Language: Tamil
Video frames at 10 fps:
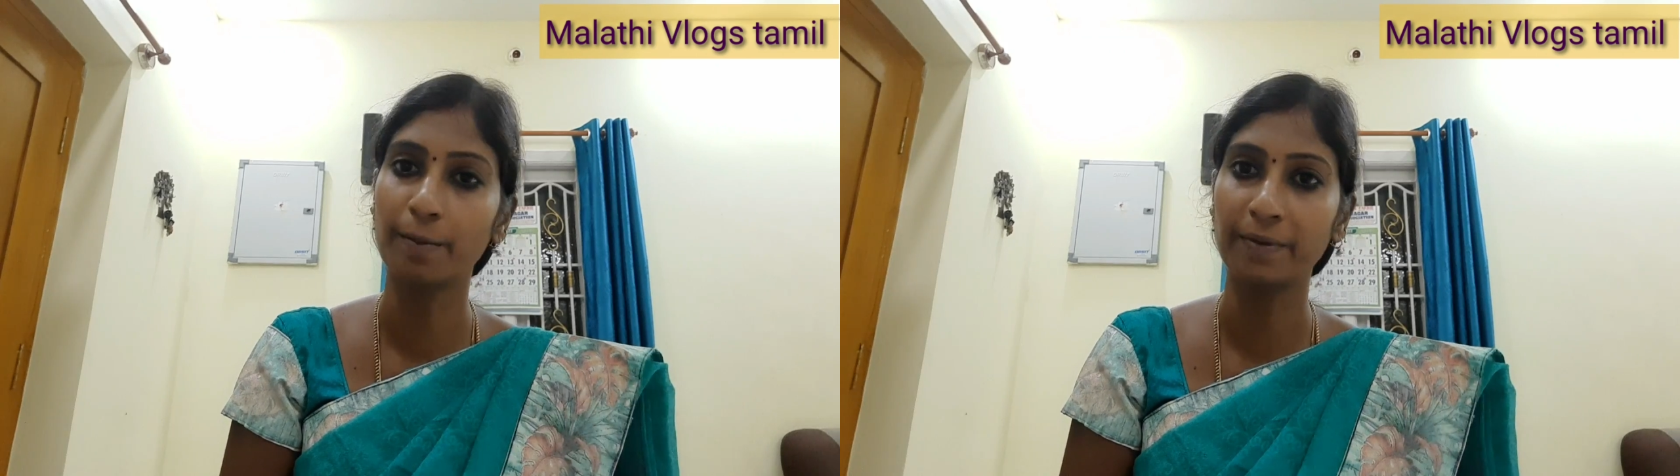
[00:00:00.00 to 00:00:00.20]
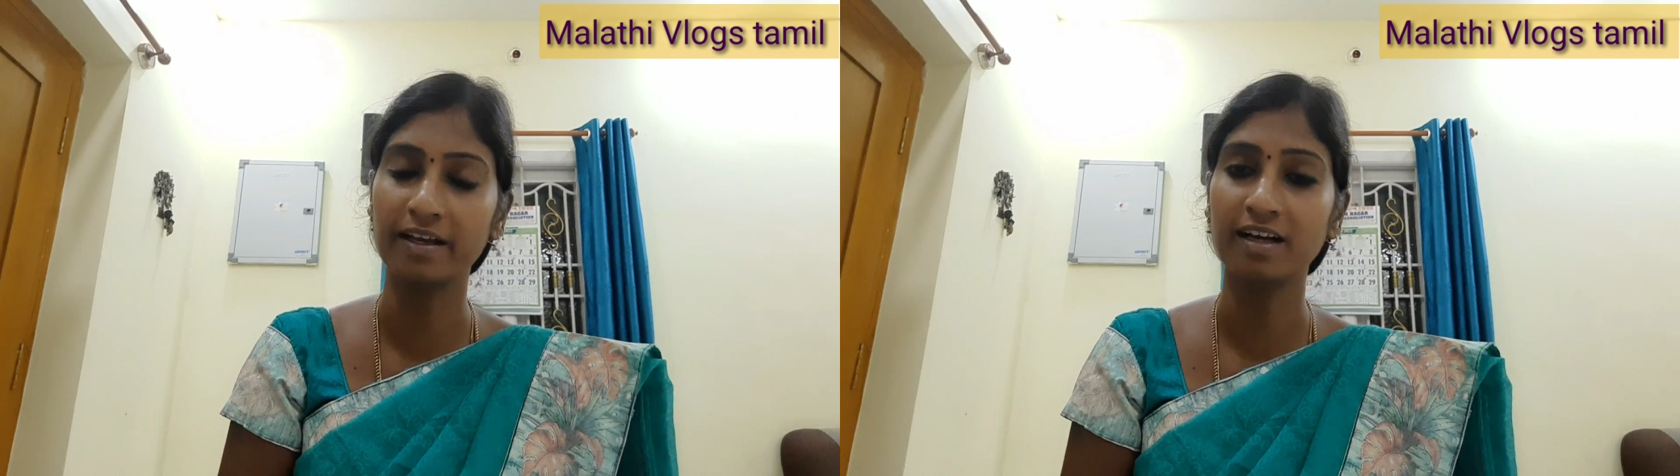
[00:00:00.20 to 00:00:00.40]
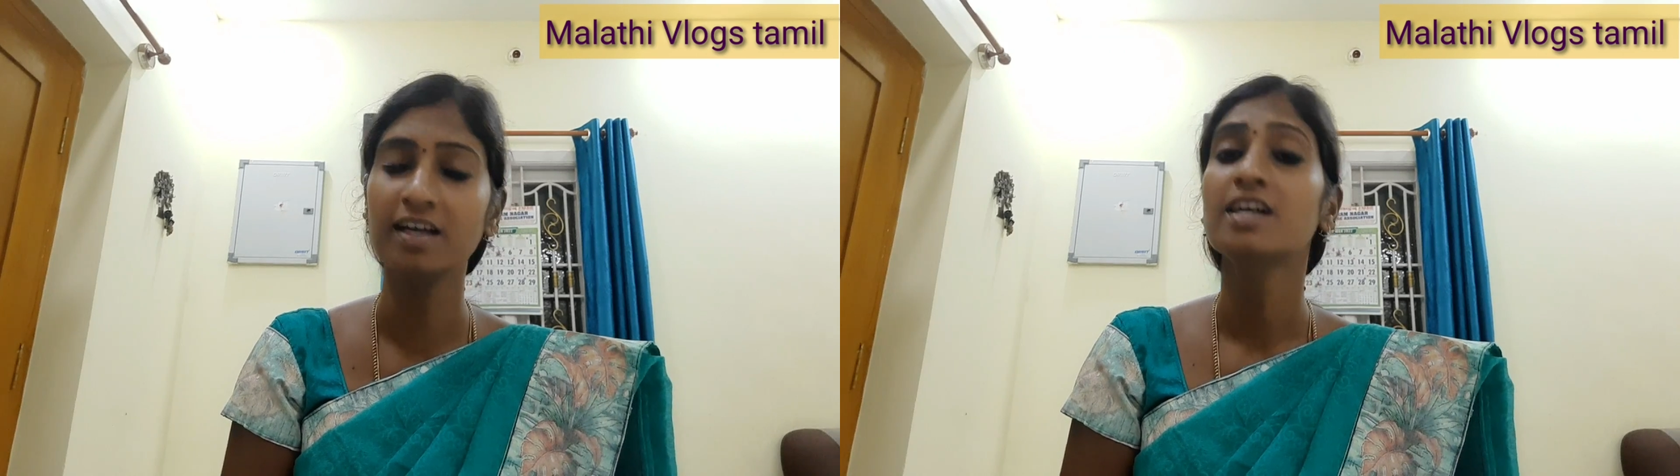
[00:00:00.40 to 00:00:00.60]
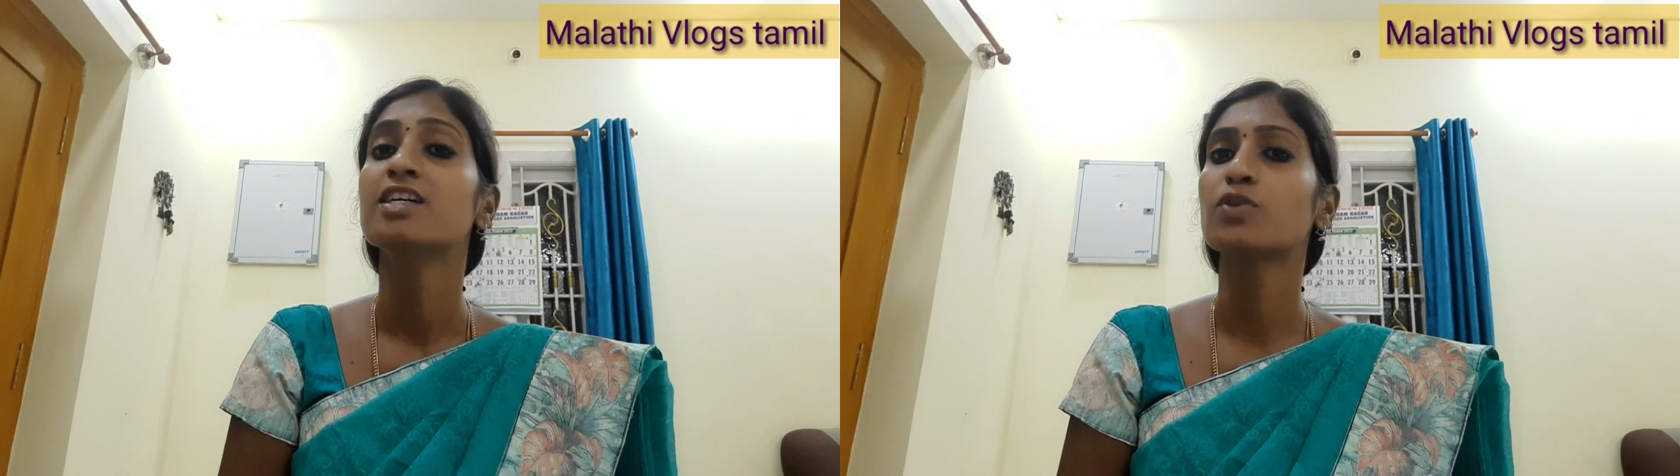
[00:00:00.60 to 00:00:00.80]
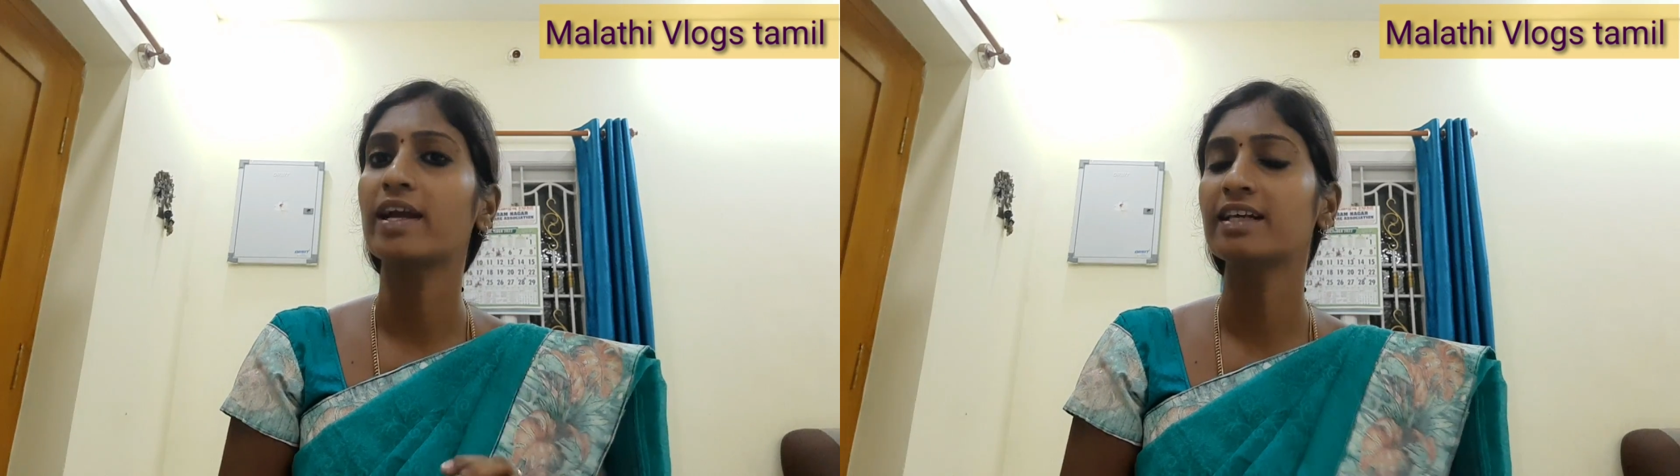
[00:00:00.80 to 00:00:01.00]
கம்பெனிக்கு
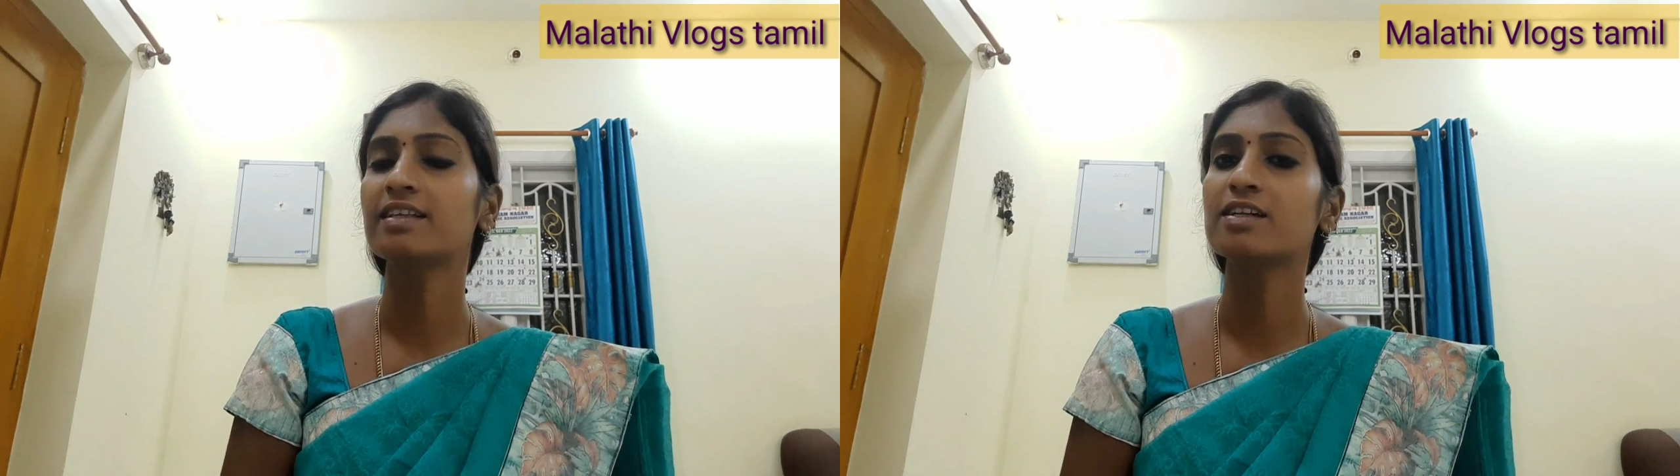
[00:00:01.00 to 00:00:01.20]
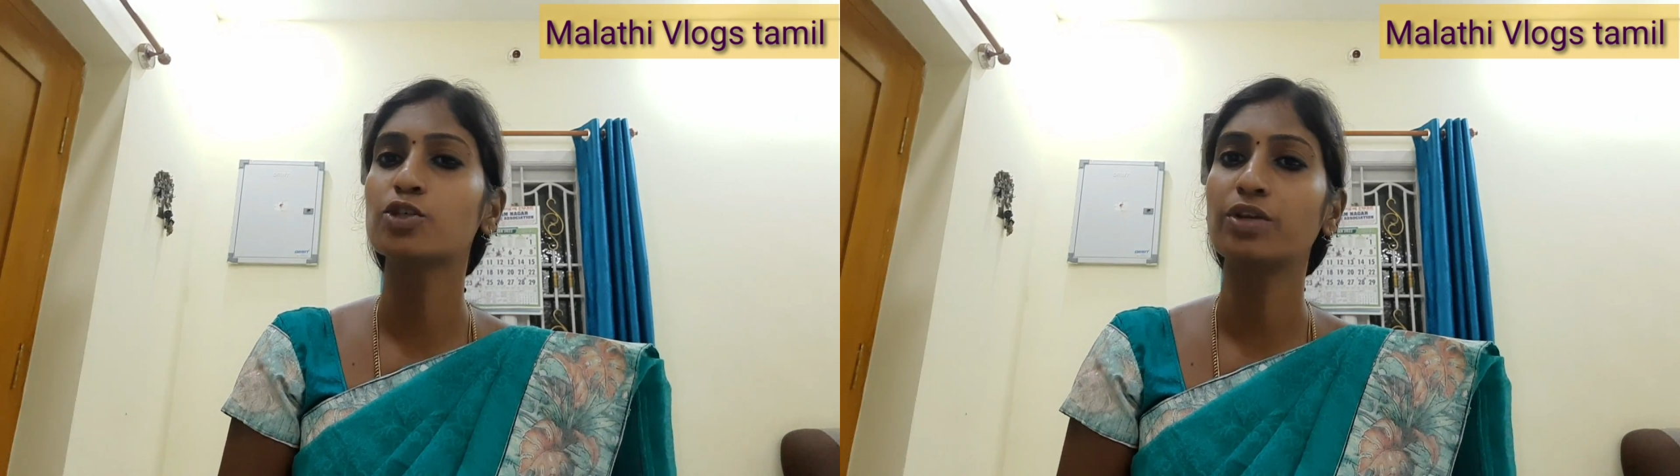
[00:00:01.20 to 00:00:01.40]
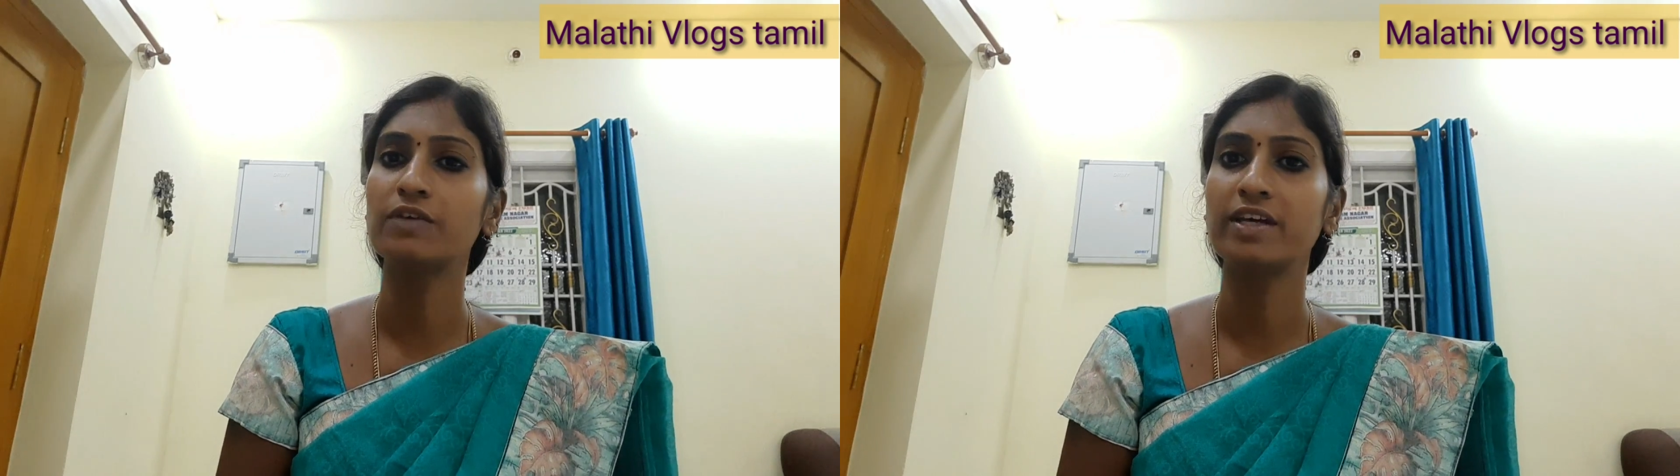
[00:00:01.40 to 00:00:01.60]
ஸோ இதை தெரிஞ்சு